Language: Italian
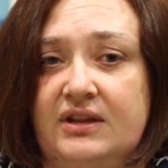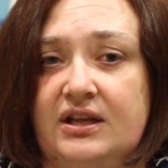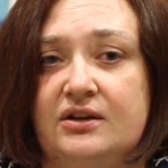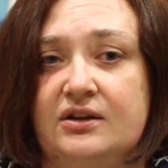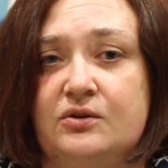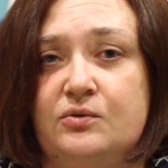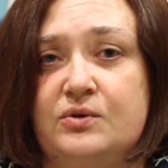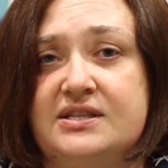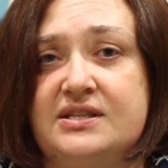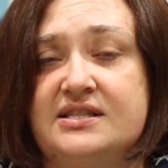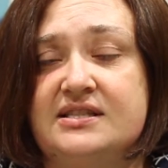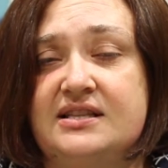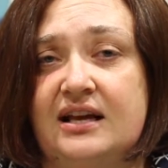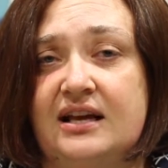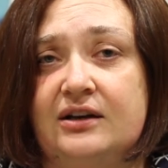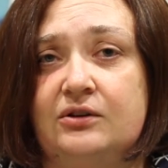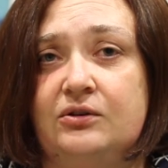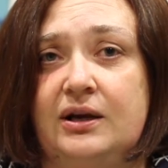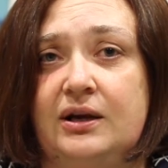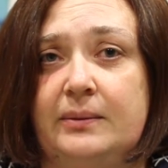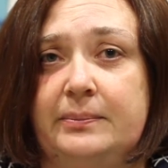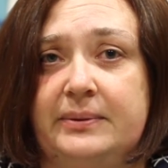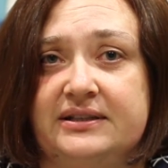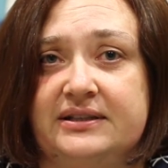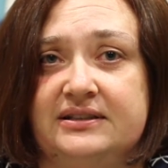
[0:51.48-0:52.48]

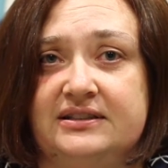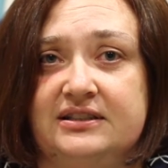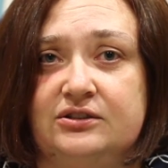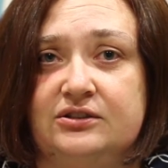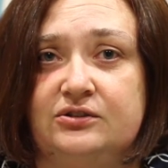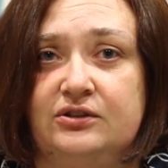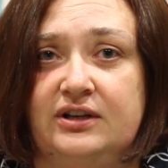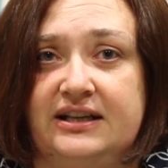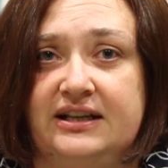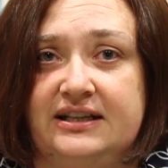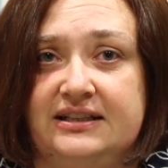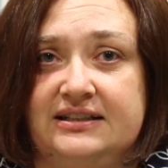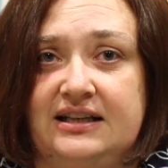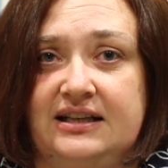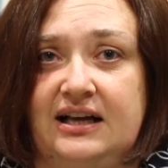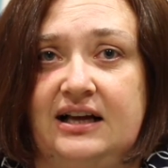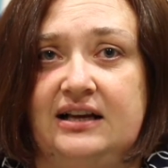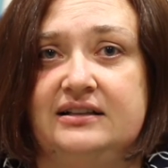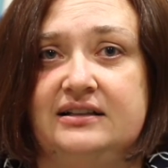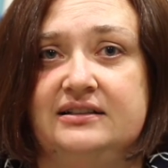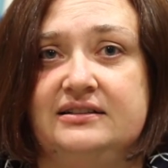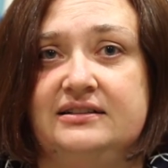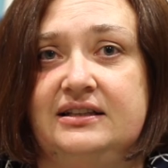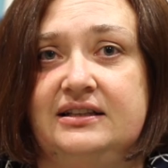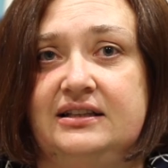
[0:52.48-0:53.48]
Quest'anno la
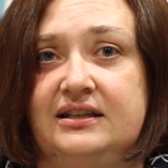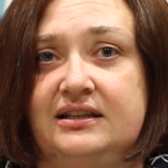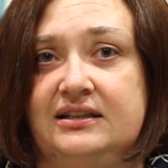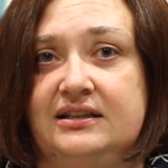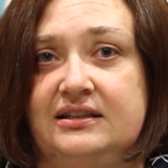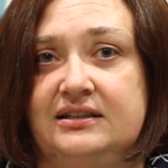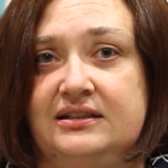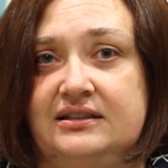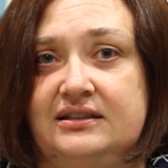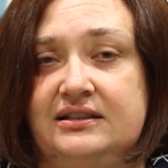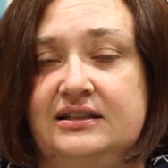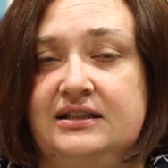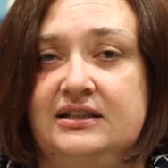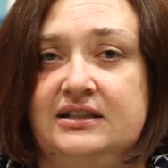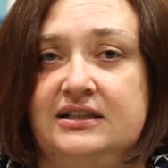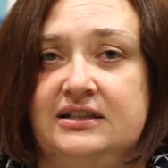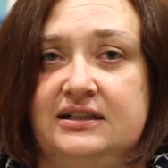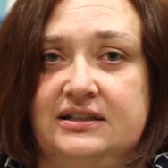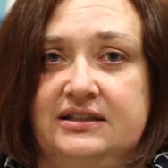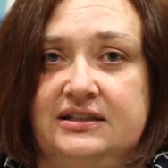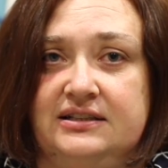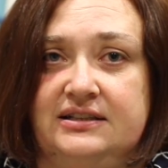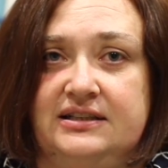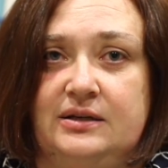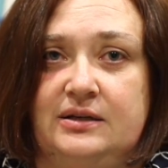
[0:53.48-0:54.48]
particolarità del
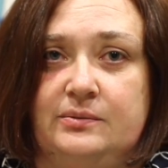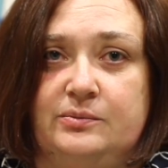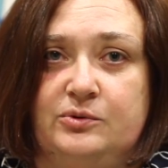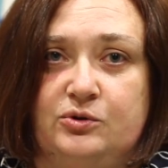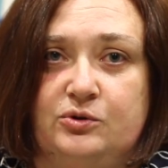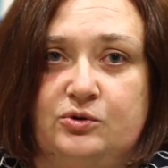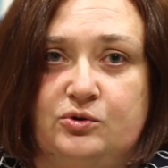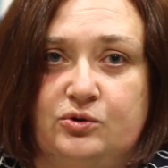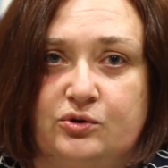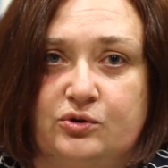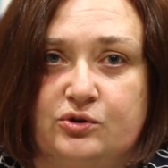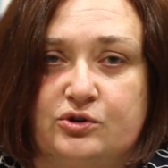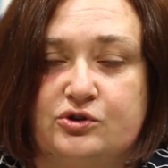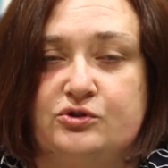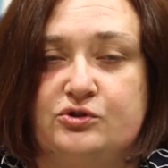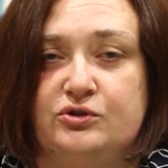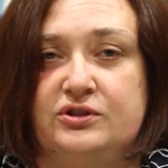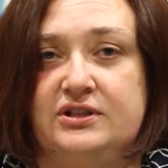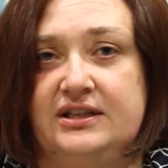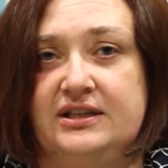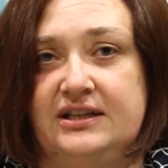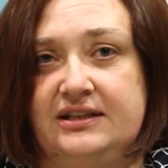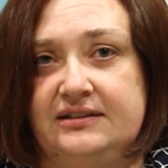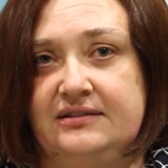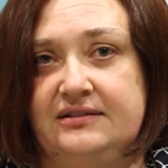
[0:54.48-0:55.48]
del mio corso,
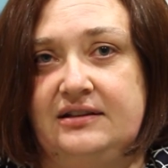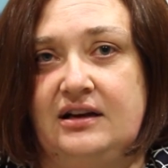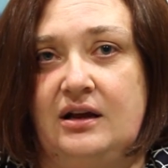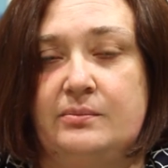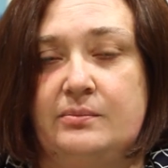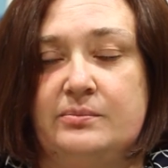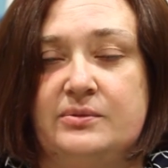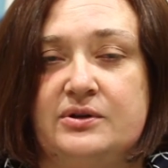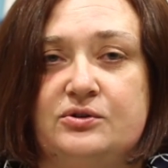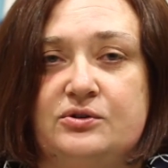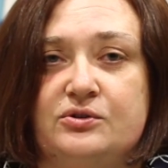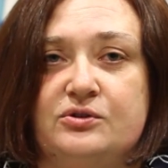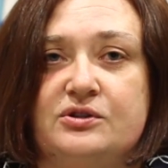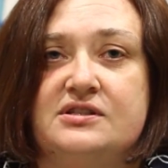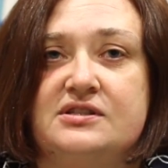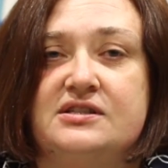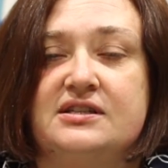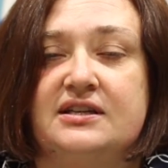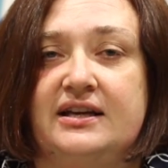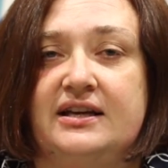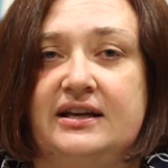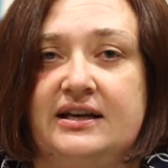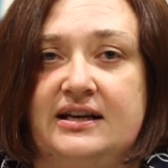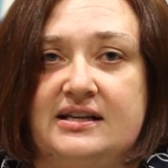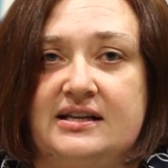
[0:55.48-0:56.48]
di entrambi i
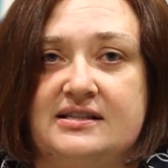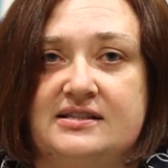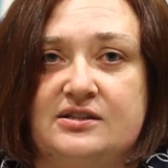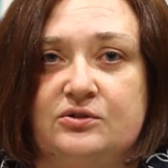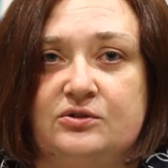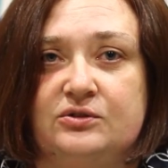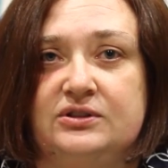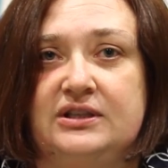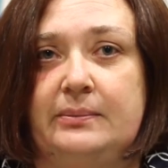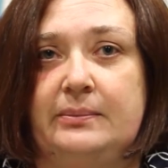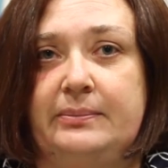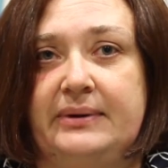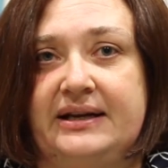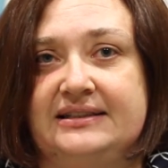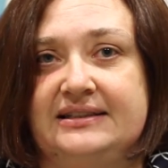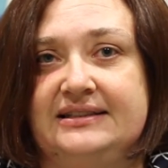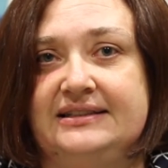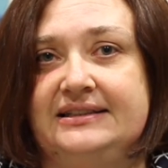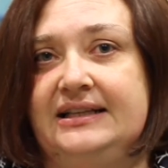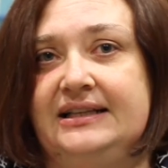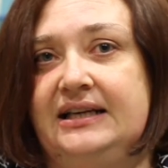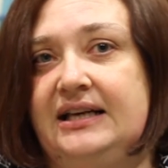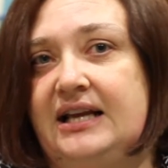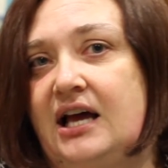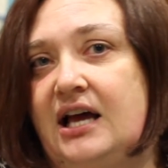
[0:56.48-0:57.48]
corsi, che nella seconda
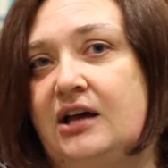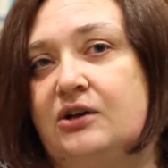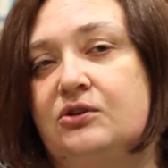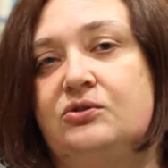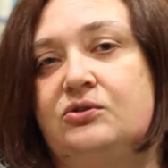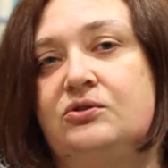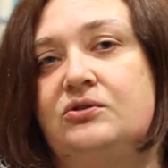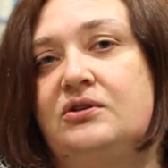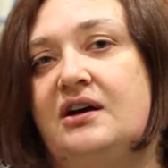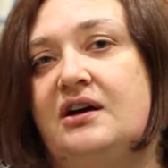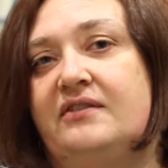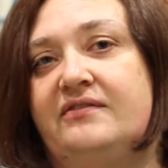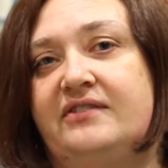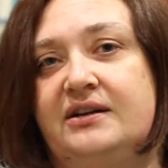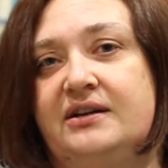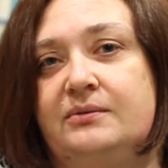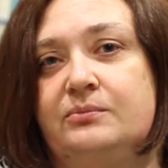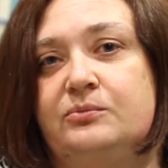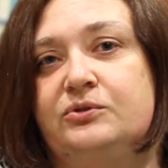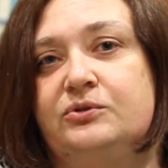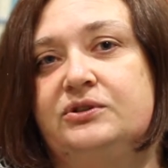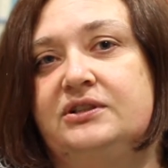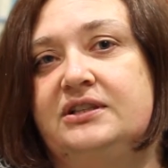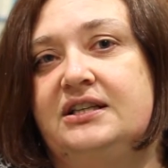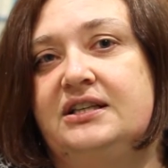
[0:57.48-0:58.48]
parte dell'anno
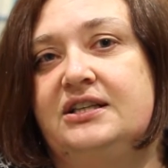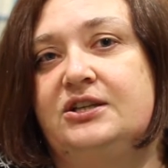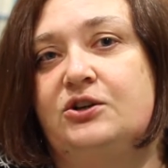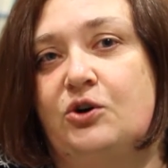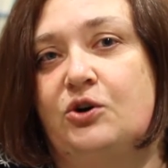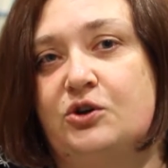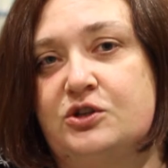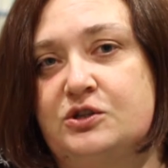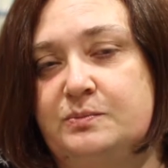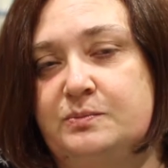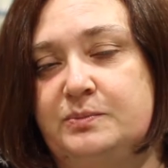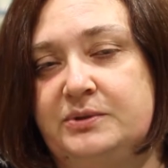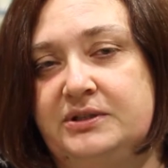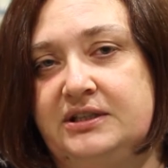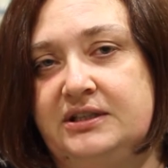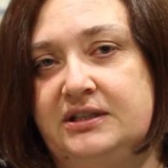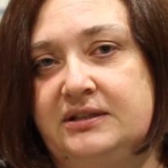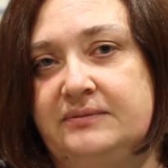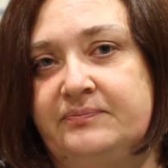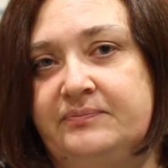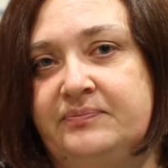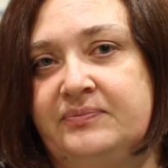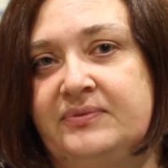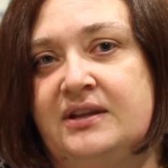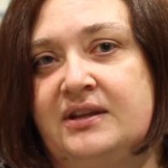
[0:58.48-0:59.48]
avremo degli
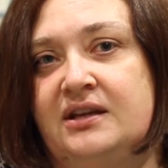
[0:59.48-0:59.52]
ospiti